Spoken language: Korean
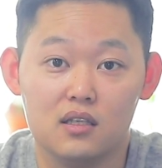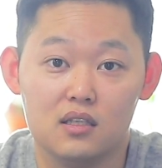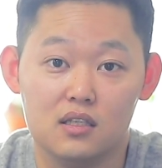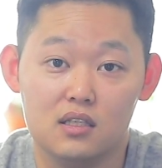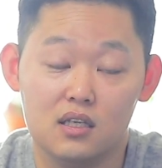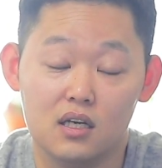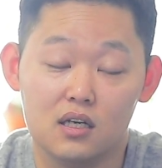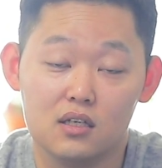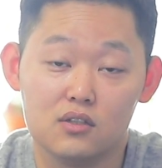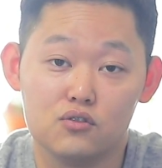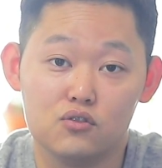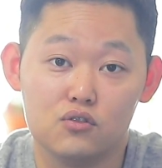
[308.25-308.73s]

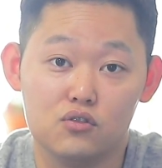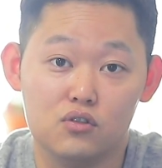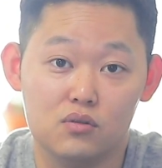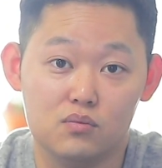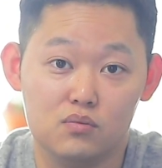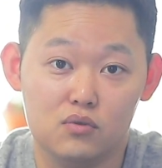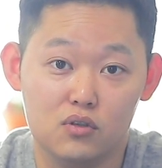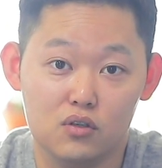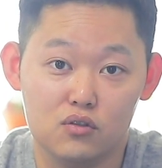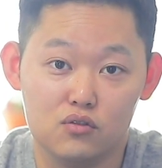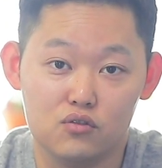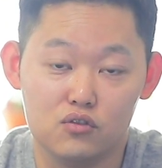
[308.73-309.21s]
이
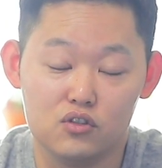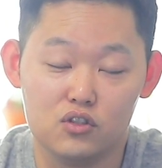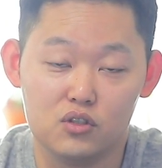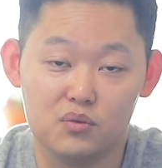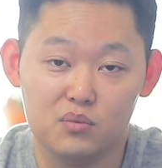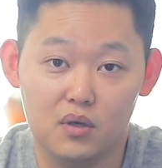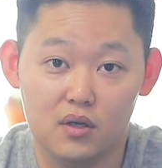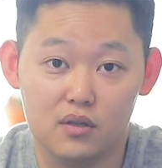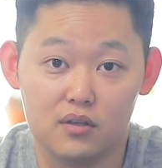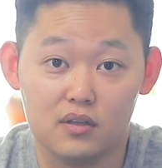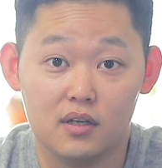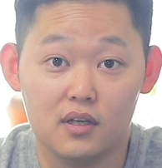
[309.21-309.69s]
향수를
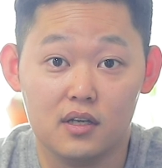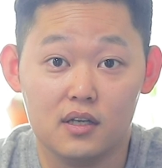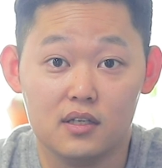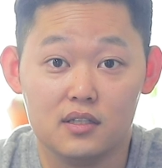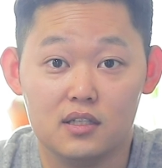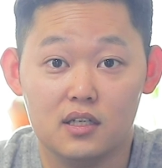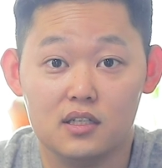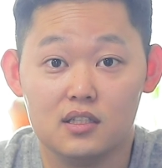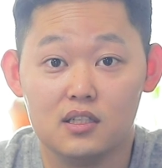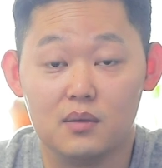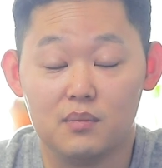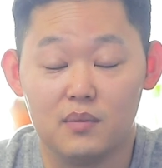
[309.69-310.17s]
뿌려주시면
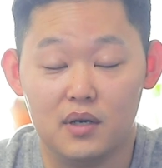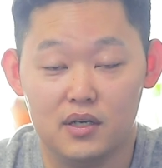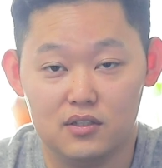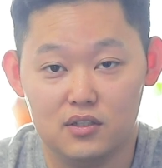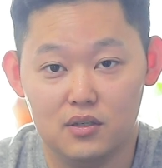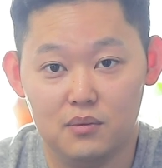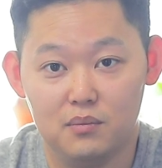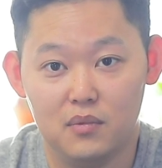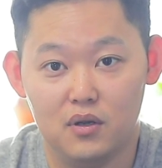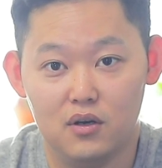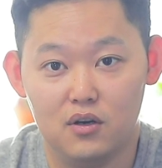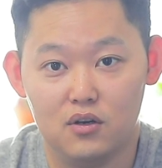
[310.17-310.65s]
살짝
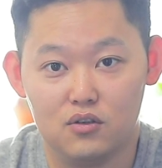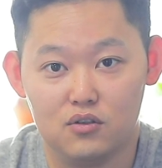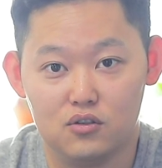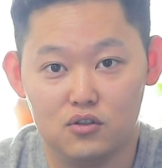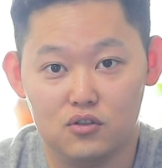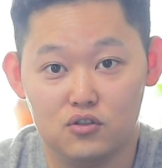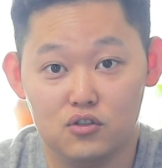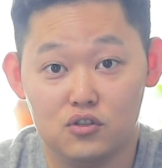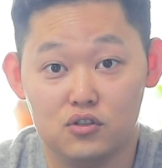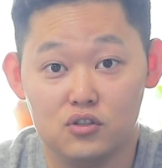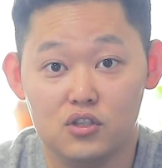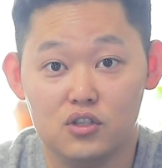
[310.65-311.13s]
반전
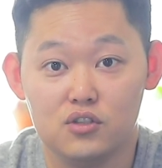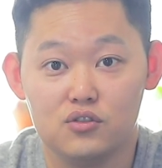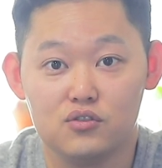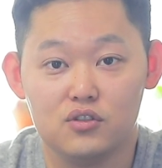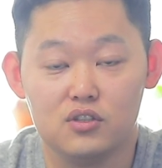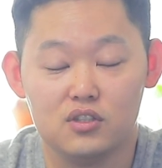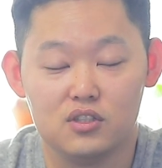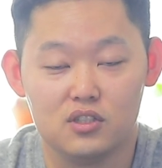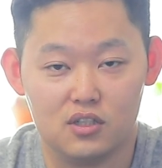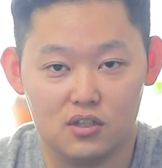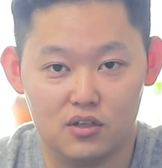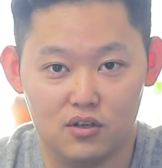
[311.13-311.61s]
매력을 주실
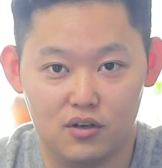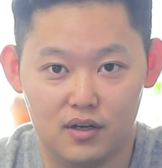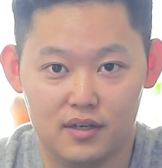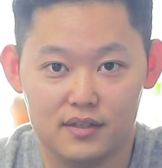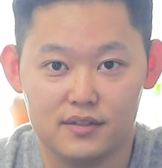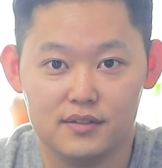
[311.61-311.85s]
수 있을 것